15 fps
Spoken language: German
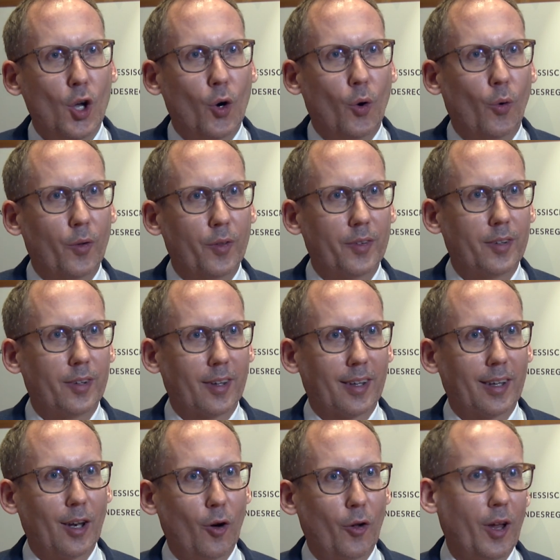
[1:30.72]
Und äh,
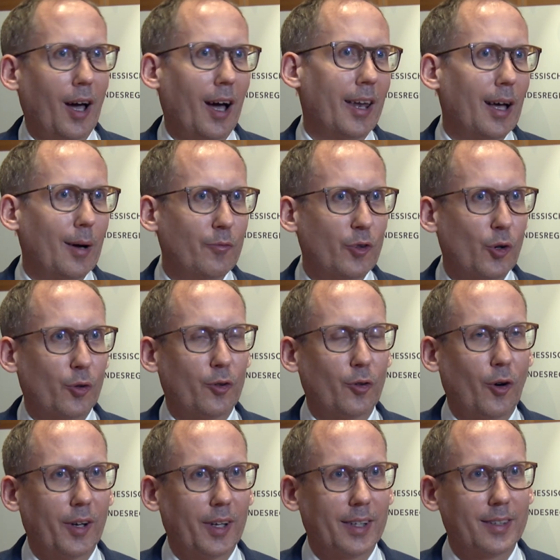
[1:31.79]
genau daran haben wir uns
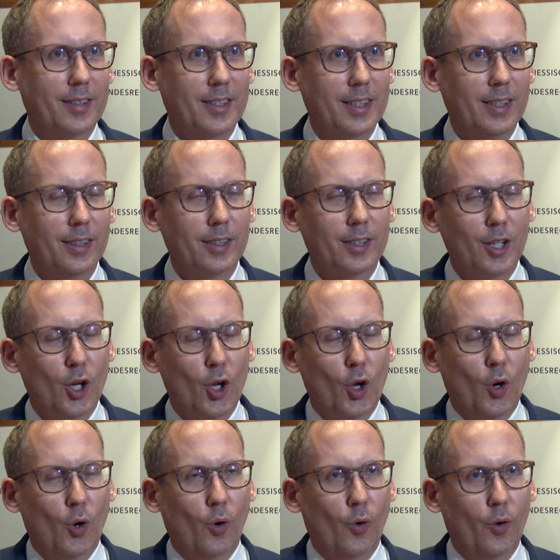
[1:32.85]
orientiert.
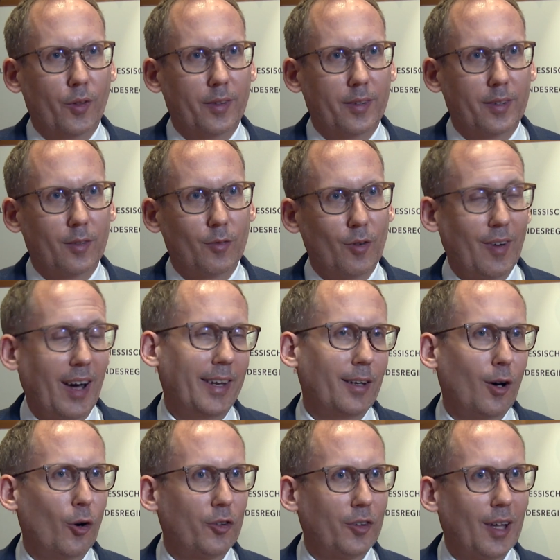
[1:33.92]
Und äh, wir waren
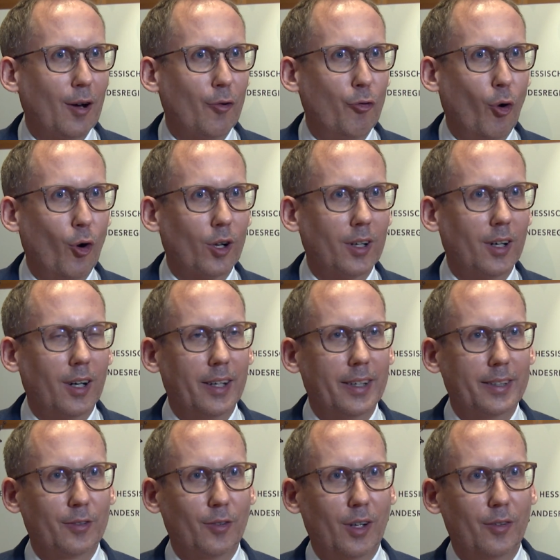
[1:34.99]
da auch sehr
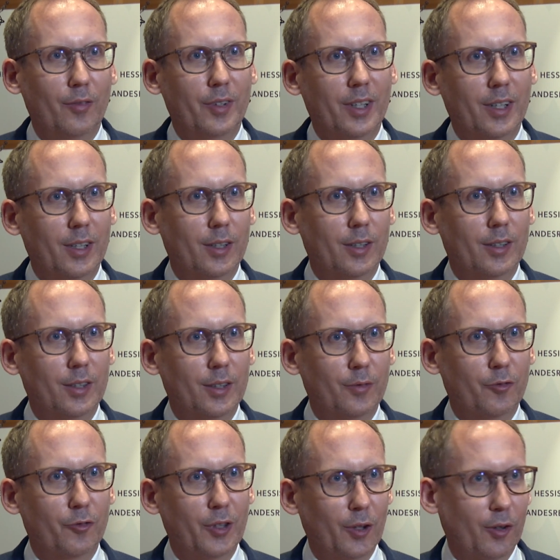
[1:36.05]
erfolgreich, weil wir
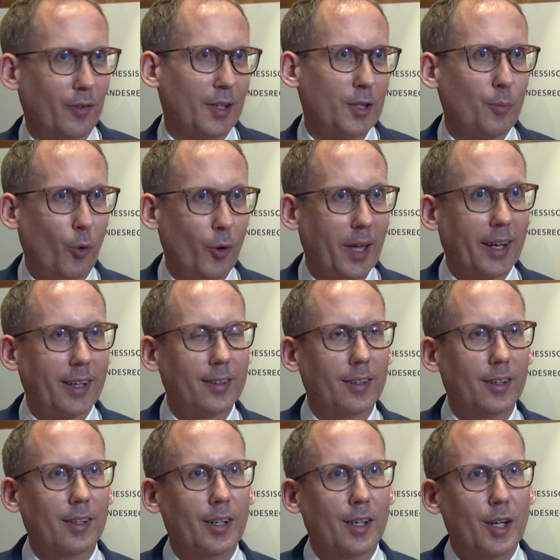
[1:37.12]
24 äh,
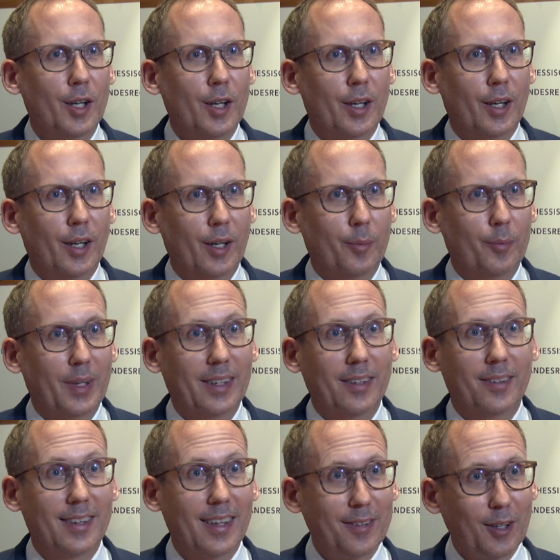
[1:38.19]
Projekte ähm, in
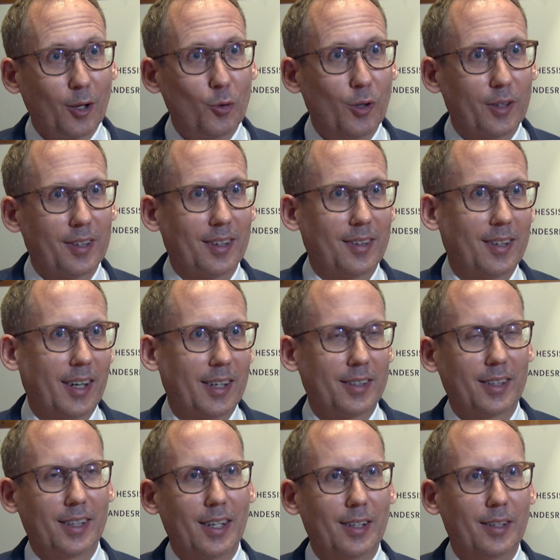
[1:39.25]
sehr, sehr kurzer
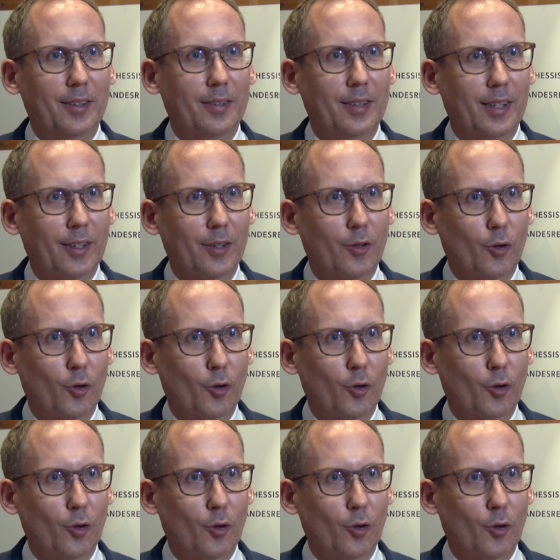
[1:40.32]
Zeit realisieren